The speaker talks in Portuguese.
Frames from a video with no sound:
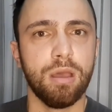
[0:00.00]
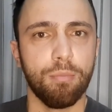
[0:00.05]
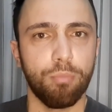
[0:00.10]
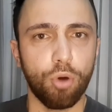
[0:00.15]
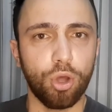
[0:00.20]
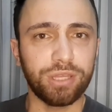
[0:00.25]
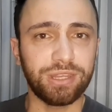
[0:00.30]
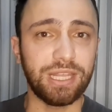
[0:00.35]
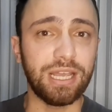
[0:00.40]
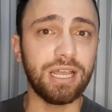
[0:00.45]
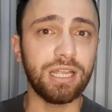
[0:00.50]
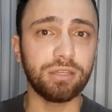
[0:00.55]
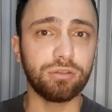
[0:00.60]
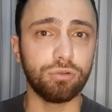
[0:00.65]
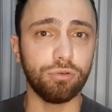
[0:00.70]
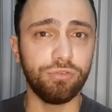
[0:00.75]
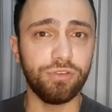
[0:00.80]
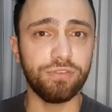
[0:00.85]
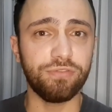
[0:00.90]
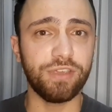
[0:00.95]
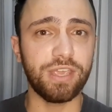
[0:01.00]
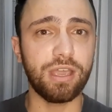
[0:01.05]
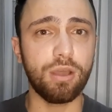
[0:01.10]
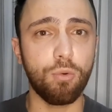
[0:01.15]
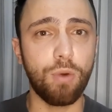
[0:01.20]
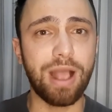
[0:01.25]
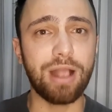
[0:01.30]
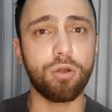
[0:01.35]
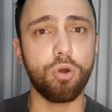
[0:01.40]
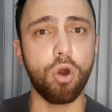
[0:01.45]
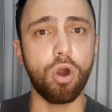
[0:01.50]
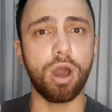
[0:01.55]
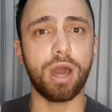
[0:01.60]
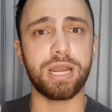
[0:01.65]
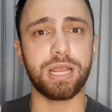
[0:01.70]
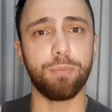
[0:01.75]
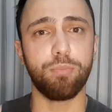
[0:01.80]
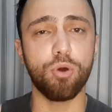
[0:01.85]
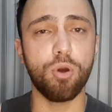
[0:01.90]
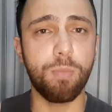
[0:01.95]
Portanto, viver o
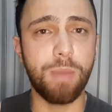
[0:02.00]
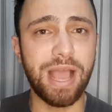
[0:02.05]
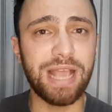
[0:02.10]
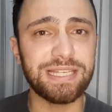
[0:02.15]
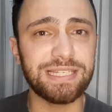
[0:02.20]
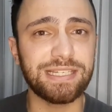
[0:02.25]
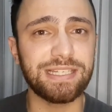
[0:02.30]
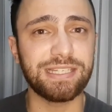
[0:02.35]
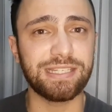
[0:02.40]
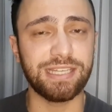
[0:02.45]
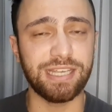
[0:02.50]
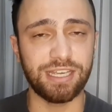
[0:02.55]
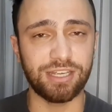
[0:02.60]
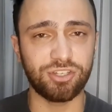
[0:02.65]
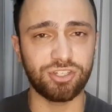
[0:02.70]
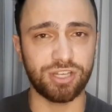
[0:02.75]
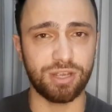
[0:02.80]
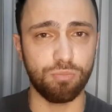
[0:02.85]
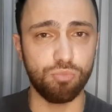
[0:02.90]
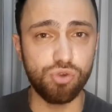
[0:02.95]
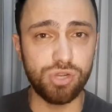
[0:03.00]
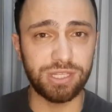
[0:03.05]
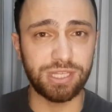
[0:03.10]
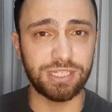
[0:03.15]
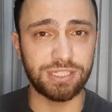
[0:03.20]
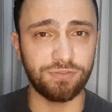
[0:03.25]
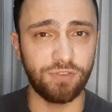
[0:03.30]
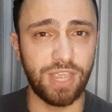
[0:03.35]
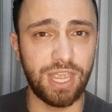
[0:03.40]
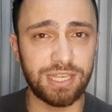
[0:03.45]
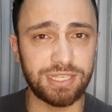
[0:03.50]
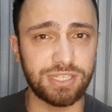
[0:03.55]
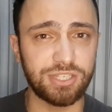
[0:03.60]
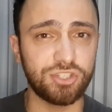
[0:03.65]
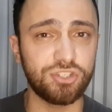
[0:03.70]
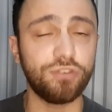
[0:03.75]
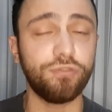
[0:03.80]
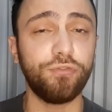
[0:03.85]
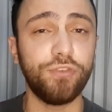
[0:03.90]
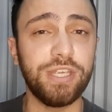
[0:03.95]
agora, por mais que seja muitas vezes
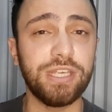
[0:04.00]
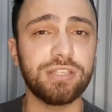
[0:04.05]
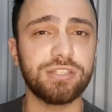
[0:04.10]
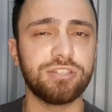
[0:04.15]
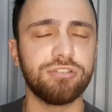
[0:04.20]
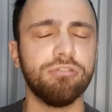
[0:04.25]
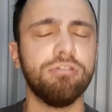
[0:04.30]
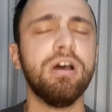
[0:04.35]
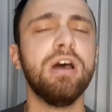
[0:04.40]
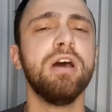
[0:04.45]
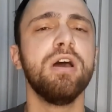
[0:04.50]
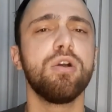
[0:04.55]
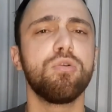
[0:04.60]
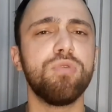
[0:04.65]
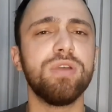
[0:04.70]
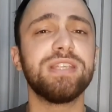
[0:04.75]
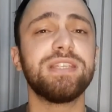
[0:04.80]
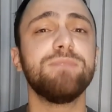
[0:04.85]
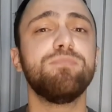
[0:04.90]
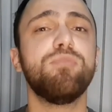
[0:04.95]
difícil, com esse